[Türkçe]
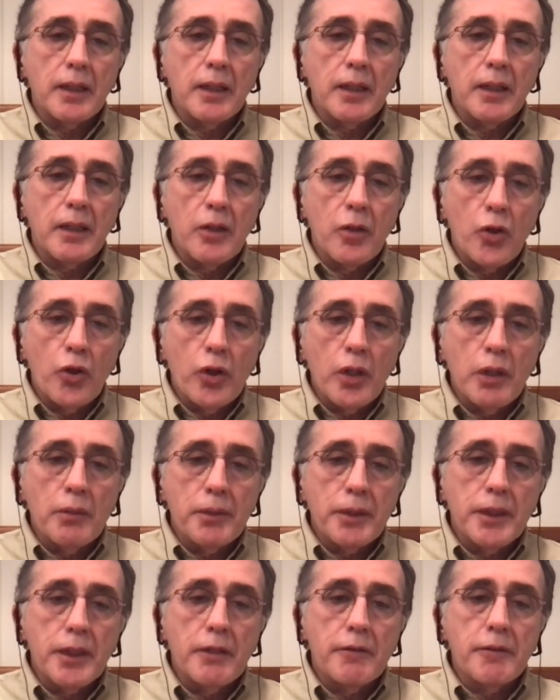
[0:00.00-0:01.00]
e, öyle
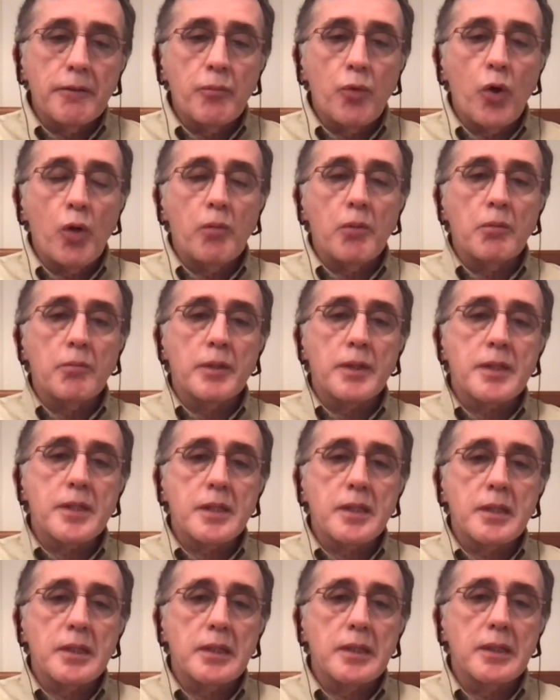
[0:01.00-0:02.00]
bir devrim
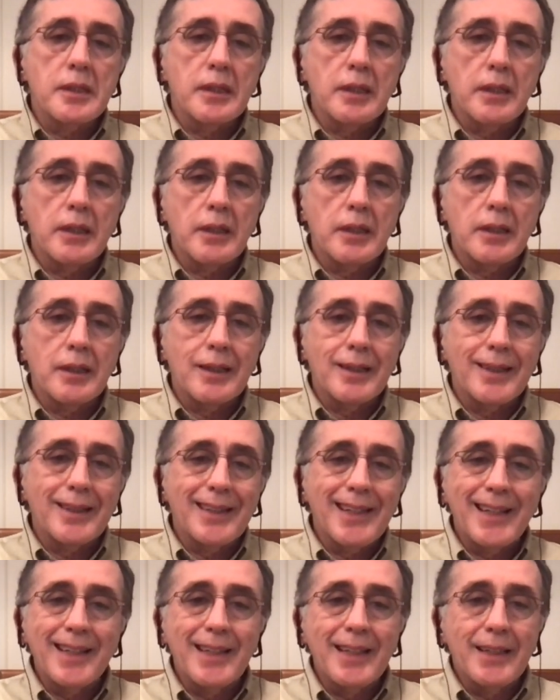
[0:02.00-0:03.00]
olmamasının e,
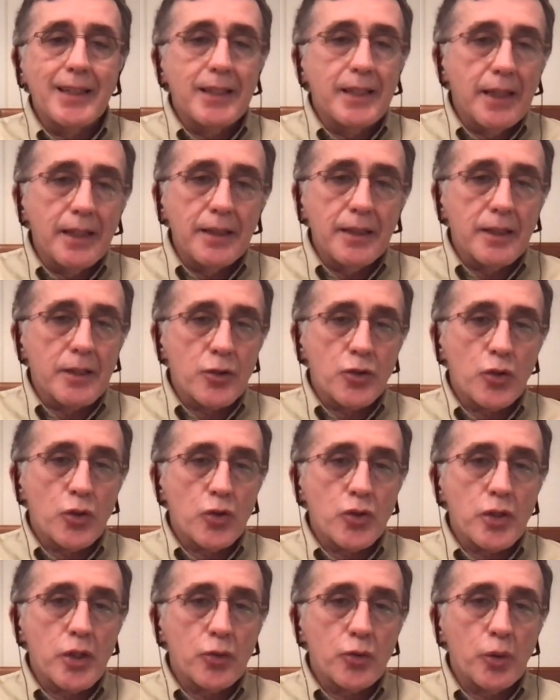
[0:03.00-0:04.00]
nedeni nedir?
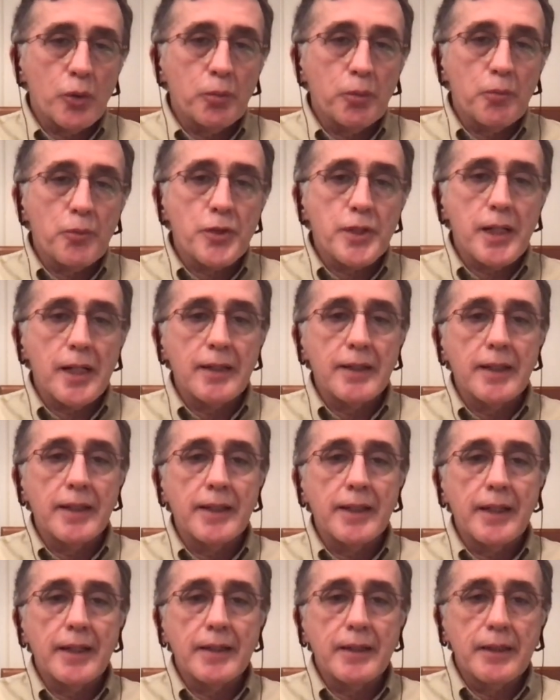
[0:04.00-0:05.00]
Sosyal toplumsal
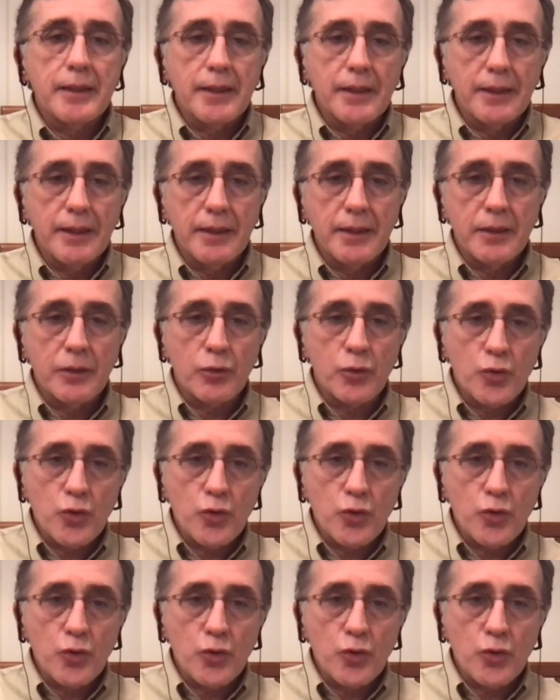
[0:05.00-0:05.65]
nedenleri nedir?